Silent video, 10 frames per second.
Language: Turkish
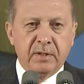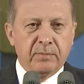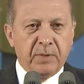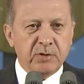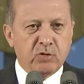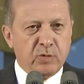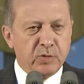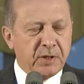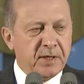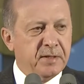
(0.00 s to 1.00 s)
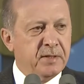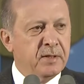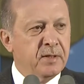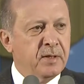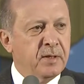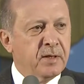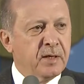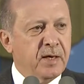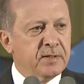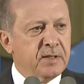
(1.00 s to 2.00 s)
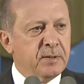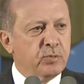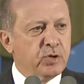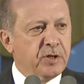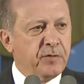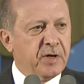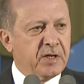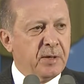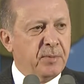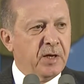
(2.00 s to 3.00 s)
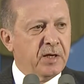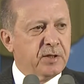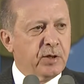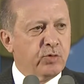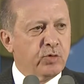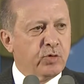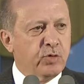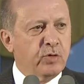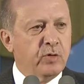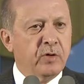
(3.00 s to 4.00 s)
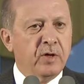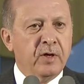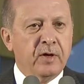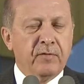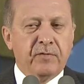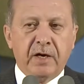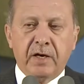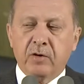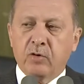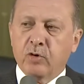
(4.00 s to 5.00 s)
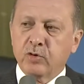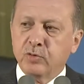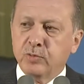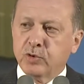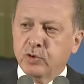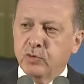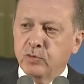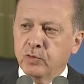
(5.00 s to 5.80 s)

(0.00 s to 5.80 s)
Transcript: başkomutanı Gazi Mustafa Kemal Atatürk'ü ve ordumuzun